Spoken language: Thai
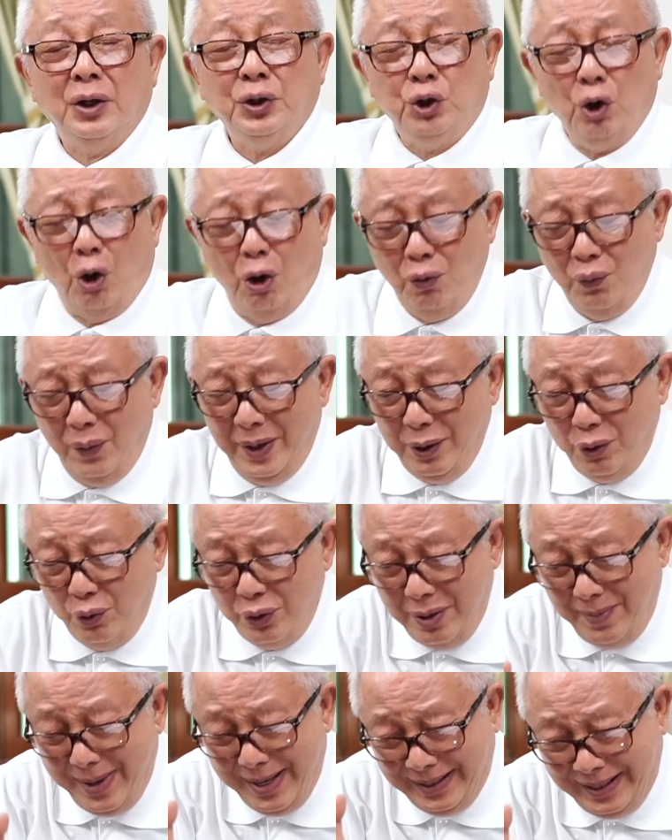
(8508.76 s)
จนวันนี้คุณ
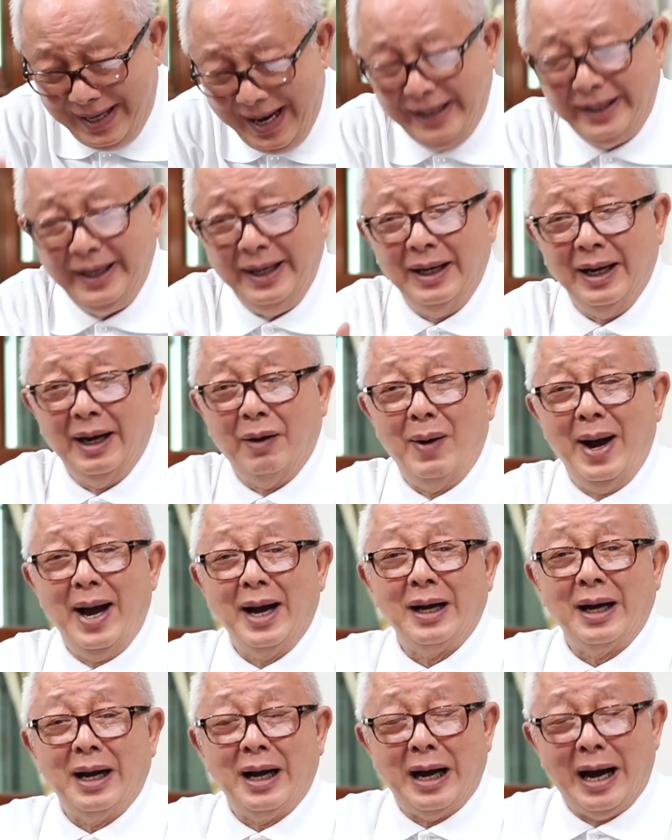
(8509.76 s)
ยังไม่เก็ตอีกเหรอว่า
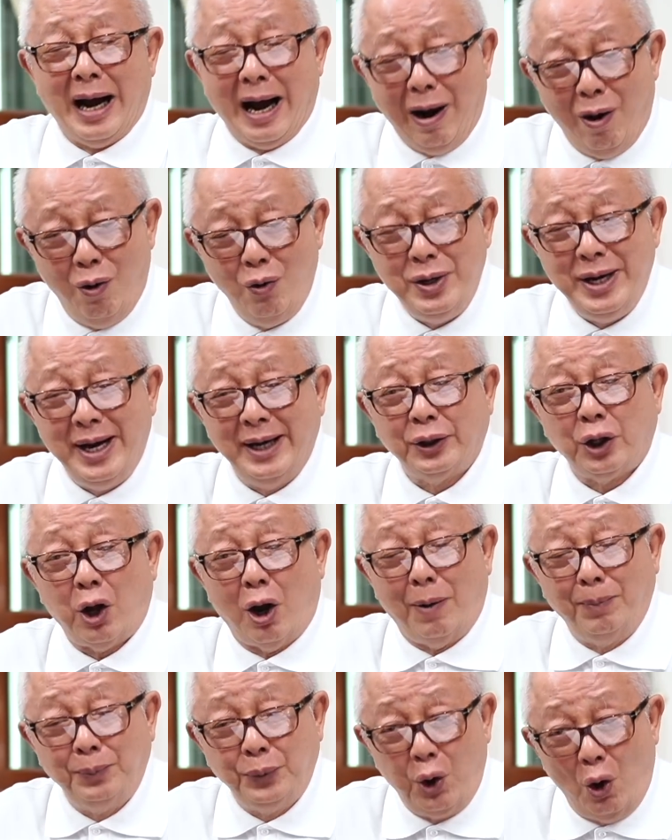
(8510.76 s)
เขาเนี่ยต
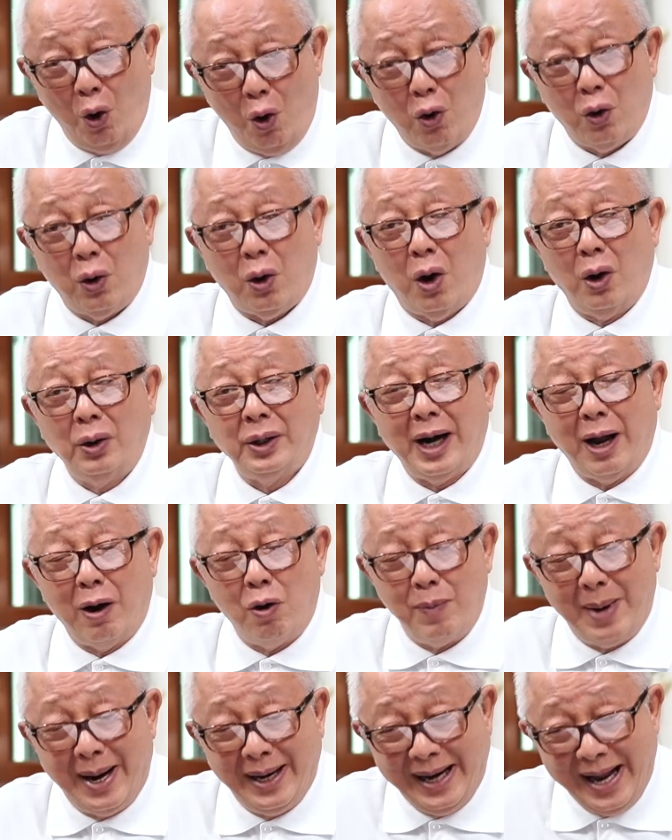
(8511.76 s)
อบโต้ของเรา
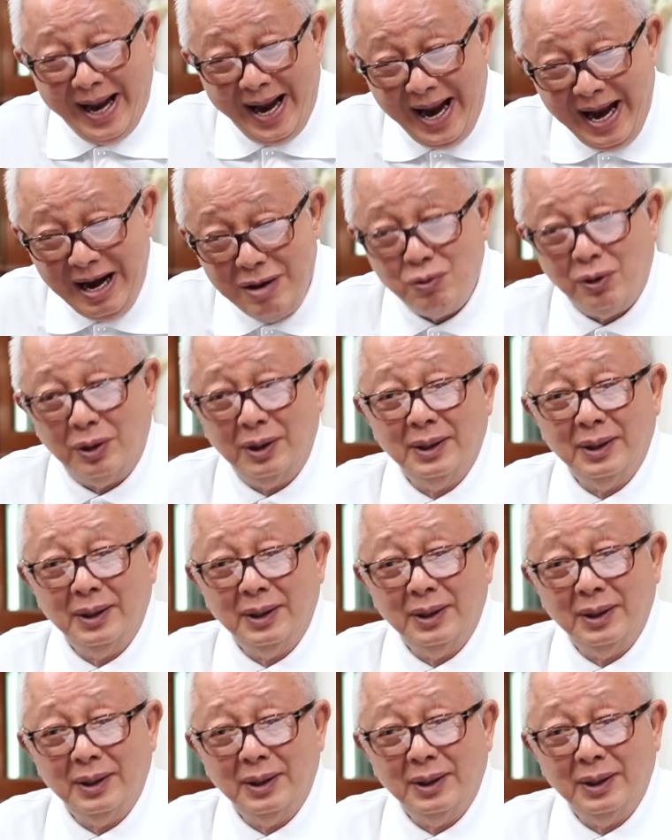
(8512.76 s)
มาแล้ว